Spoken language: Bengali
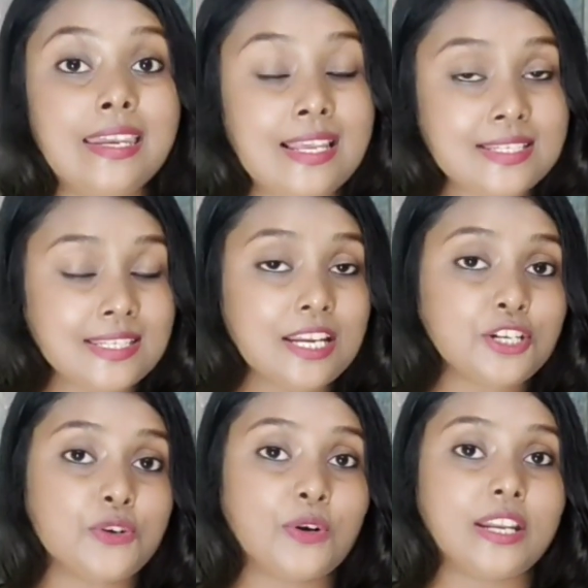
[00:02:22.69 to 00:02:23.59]
নিজেদের
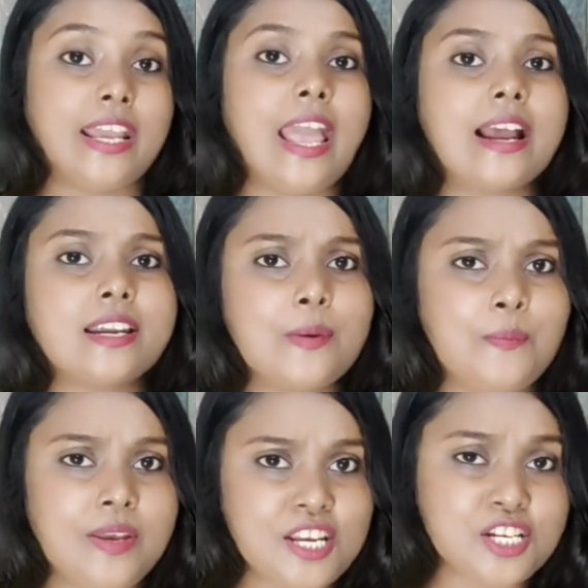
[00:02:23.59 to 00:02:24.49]
শরীরে একটা
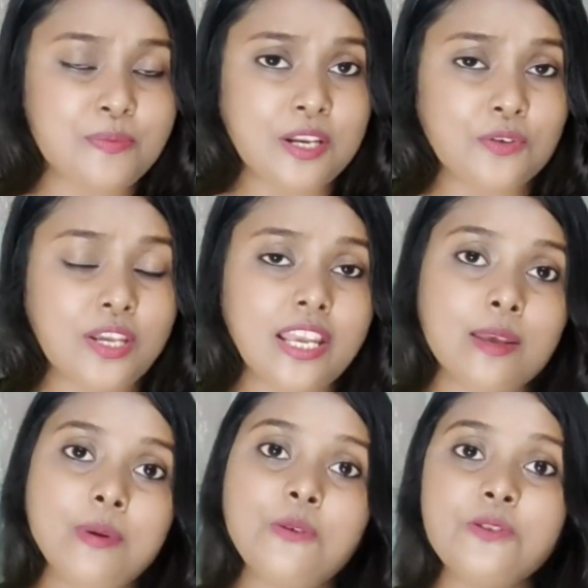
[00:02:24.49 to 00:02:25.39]
বিষ বিরোধী
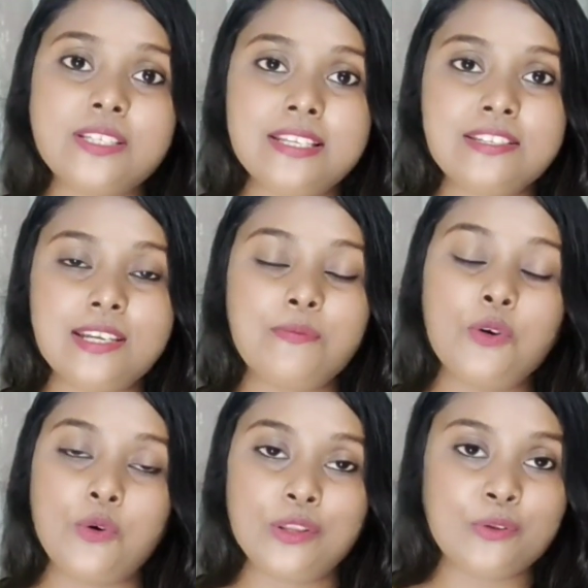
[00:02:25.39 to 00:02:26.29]
ইমিউন সিস্টেম
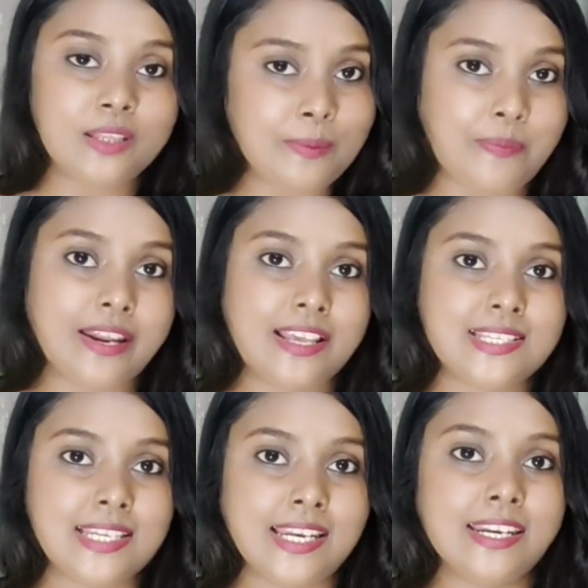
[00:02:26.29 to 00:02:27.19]
গড়ে তুলতে
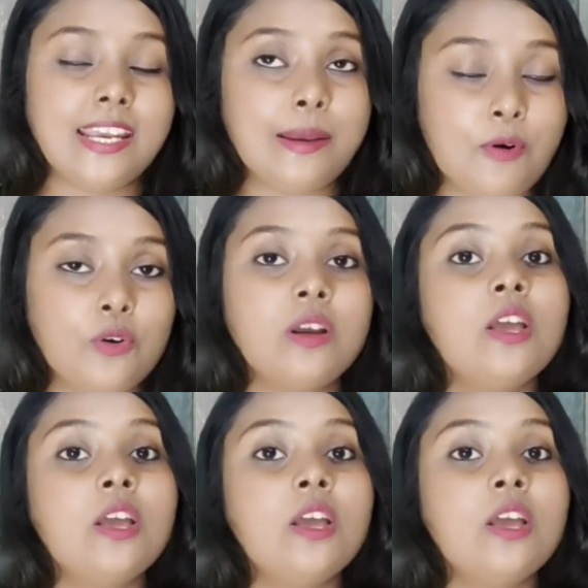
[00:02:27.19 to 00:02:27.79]
পেরেছিলেন এবং